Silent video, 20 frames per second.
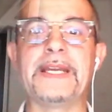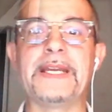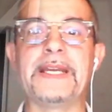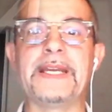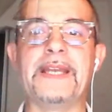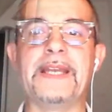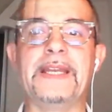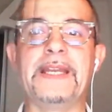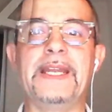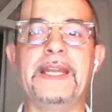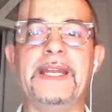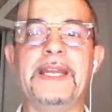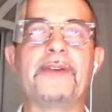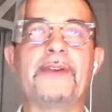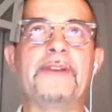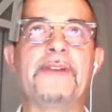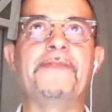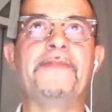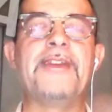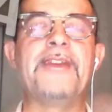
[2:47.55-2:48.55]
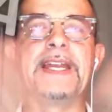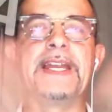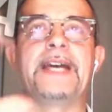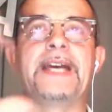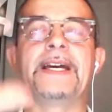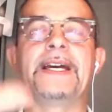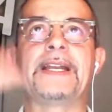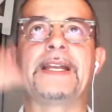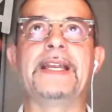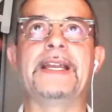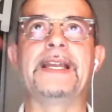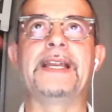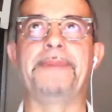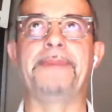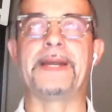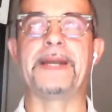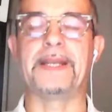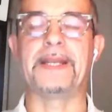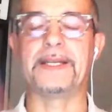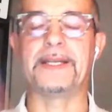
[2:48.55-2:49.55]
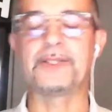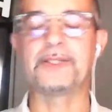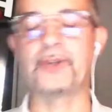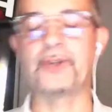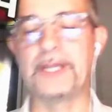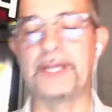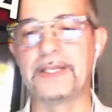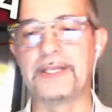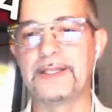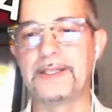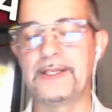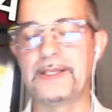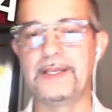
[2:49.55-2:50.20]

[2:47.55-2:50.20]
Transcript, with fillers: che indicano il vedere e l'apparire, cioè